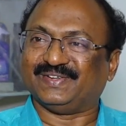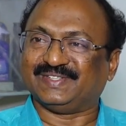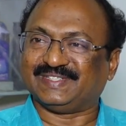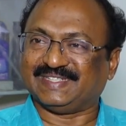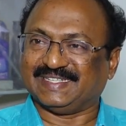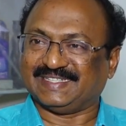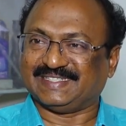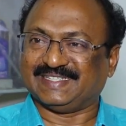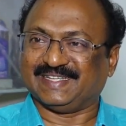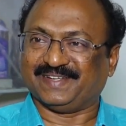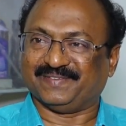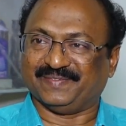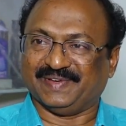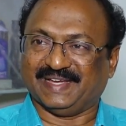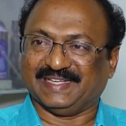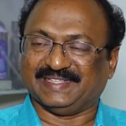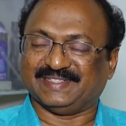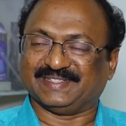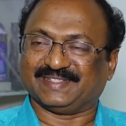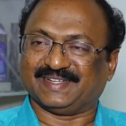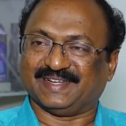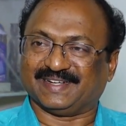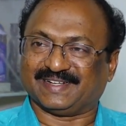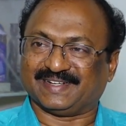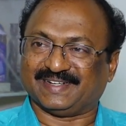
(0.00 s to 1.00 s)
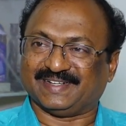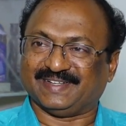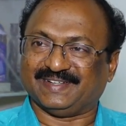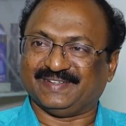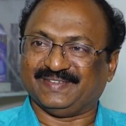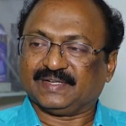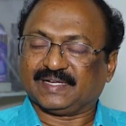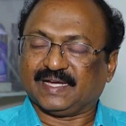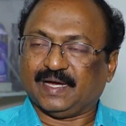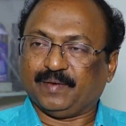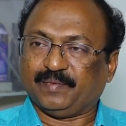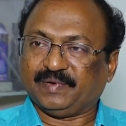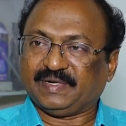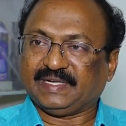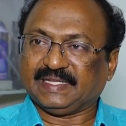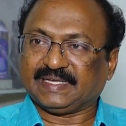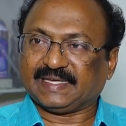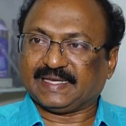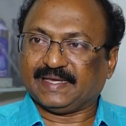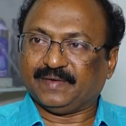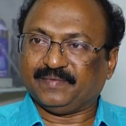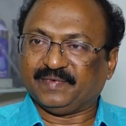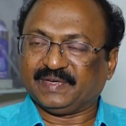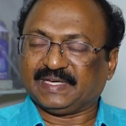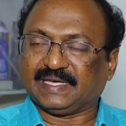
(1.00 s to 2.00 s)
చేశారు మ్యాజిక్ అక్కడ కాబట్టి
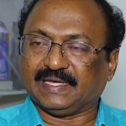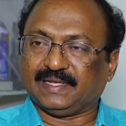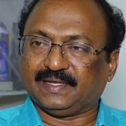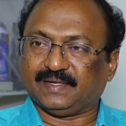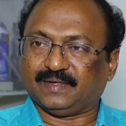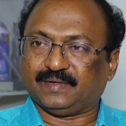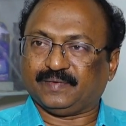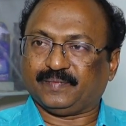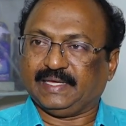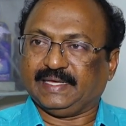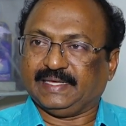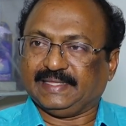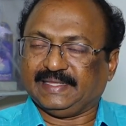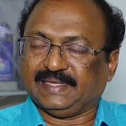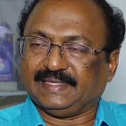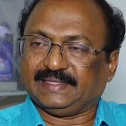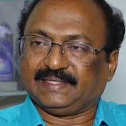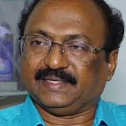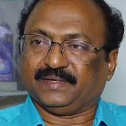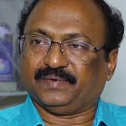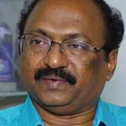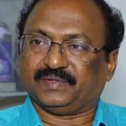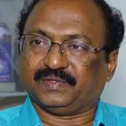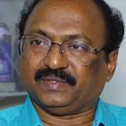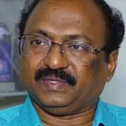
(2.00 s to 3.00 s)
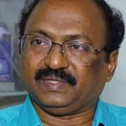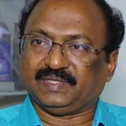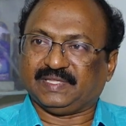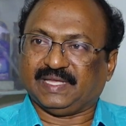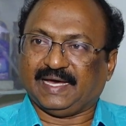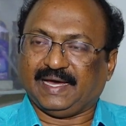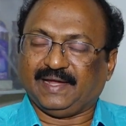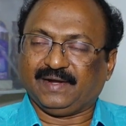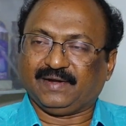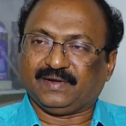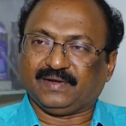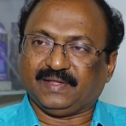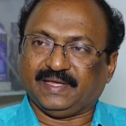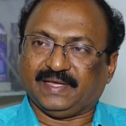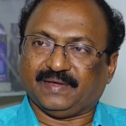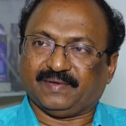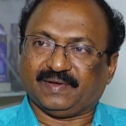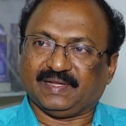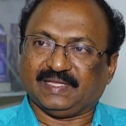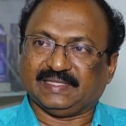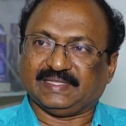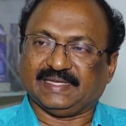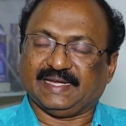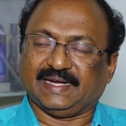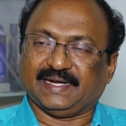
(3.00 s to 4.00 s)
కెమికల్ ఏదైతే ఉందో దాంట్లో
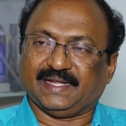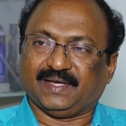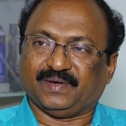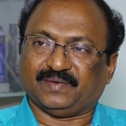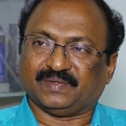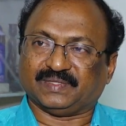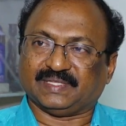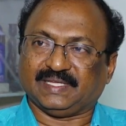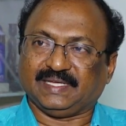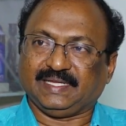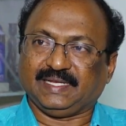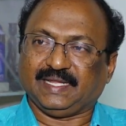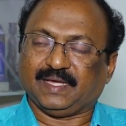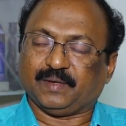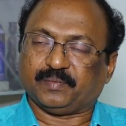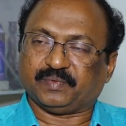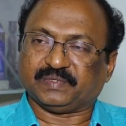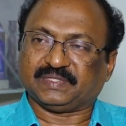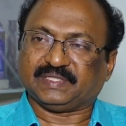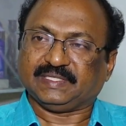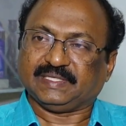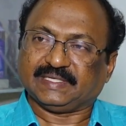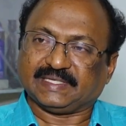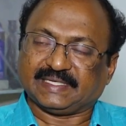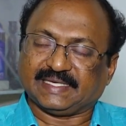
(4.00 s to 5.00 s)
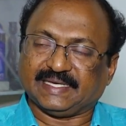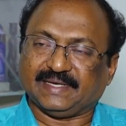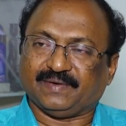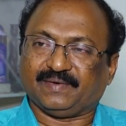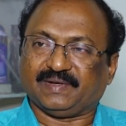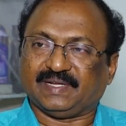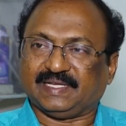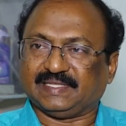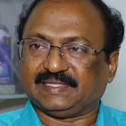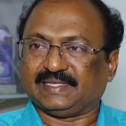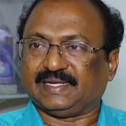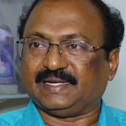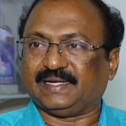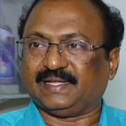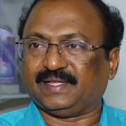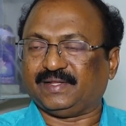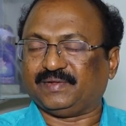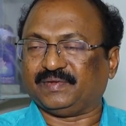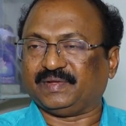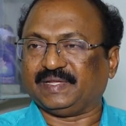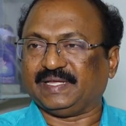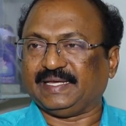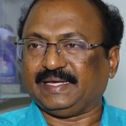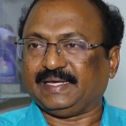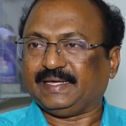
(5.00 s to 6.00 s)
ఏమైనా తేడా ఉందా లేకపోతే ఇంకేమైనా తేడాలు
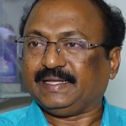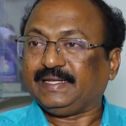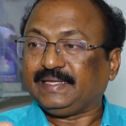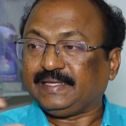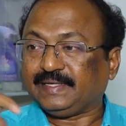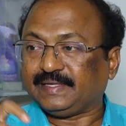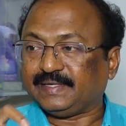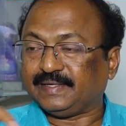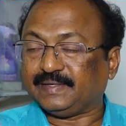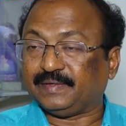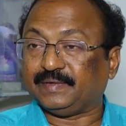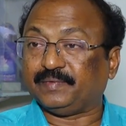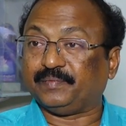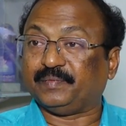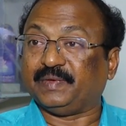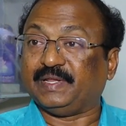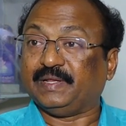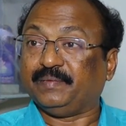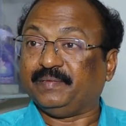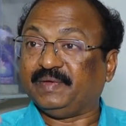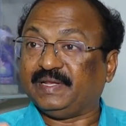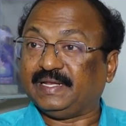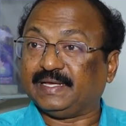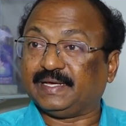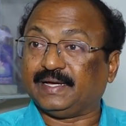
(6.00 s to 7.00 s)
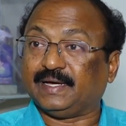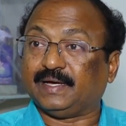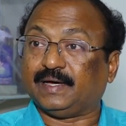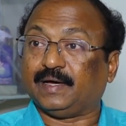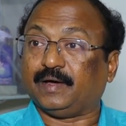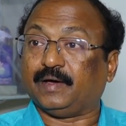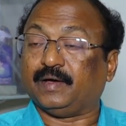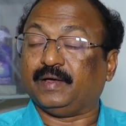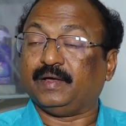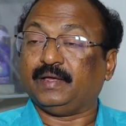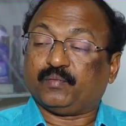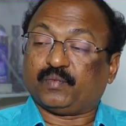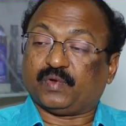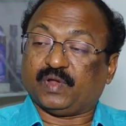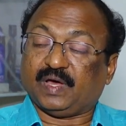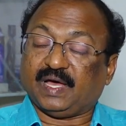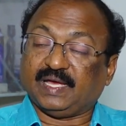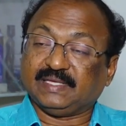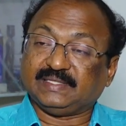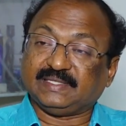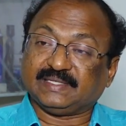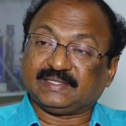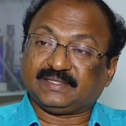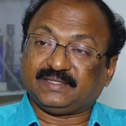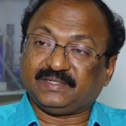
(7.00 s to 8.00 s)
ఉన్నాయా అని మెల్లిమెల్లిగా
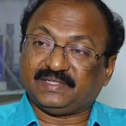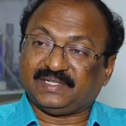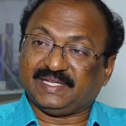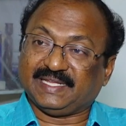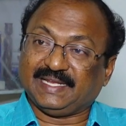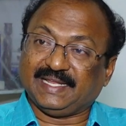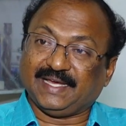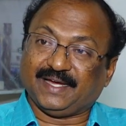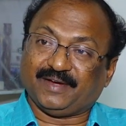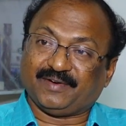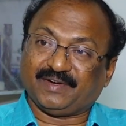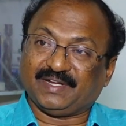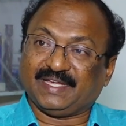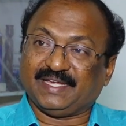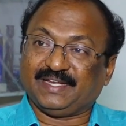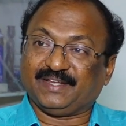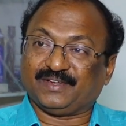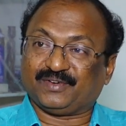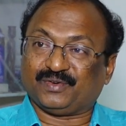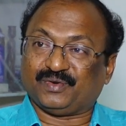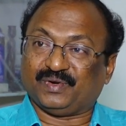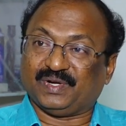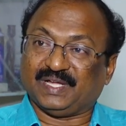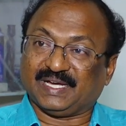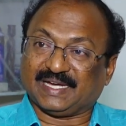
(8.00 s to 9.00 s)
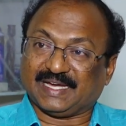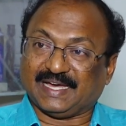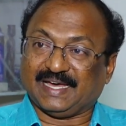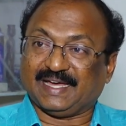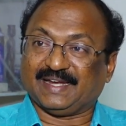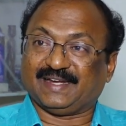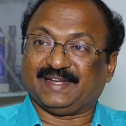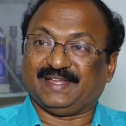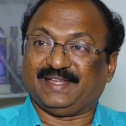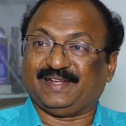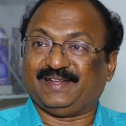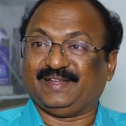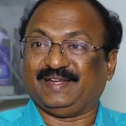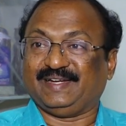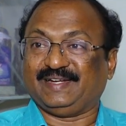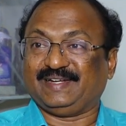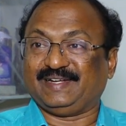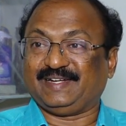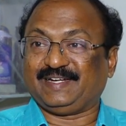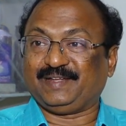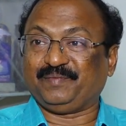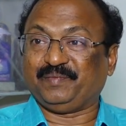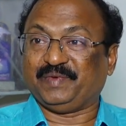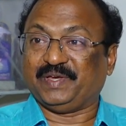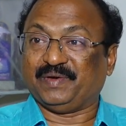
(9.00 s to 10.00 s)
ప్రాజెక్ట్ డిలే అవడానికి కూడా కారణాలు
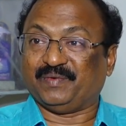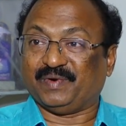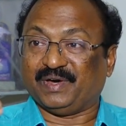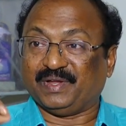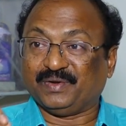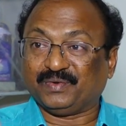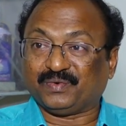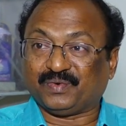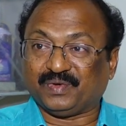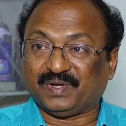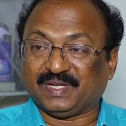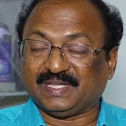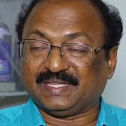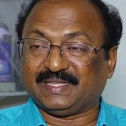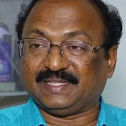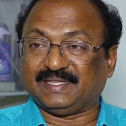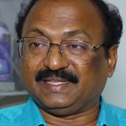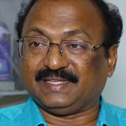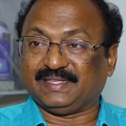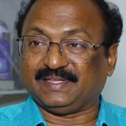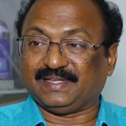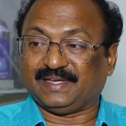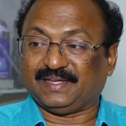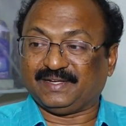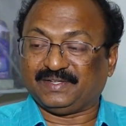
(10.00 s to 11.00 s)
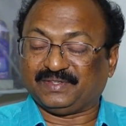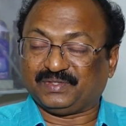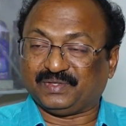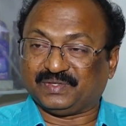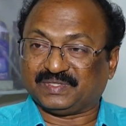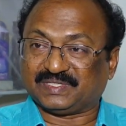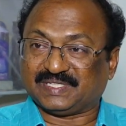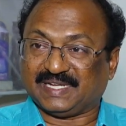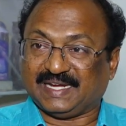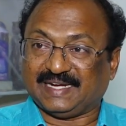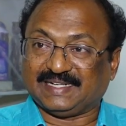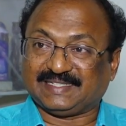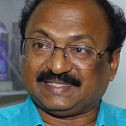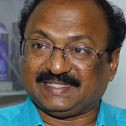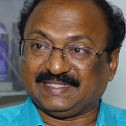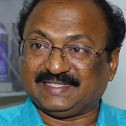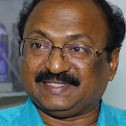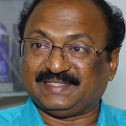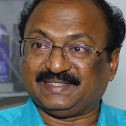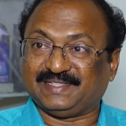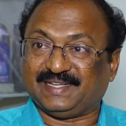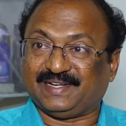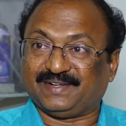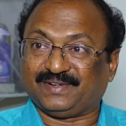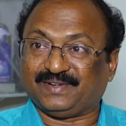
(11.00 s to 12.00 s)
ఏంటంటే మేము అనుకున్నది అంత స్టార్ట్
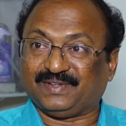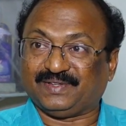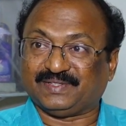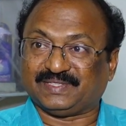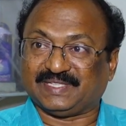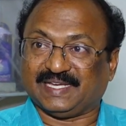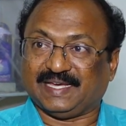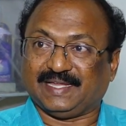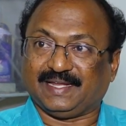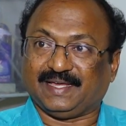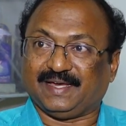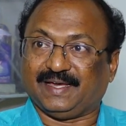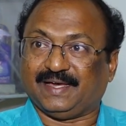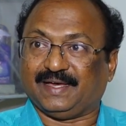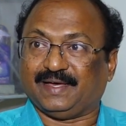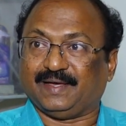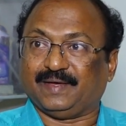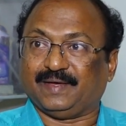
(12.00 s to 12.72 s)
చేసిన దాంట్లో చాలా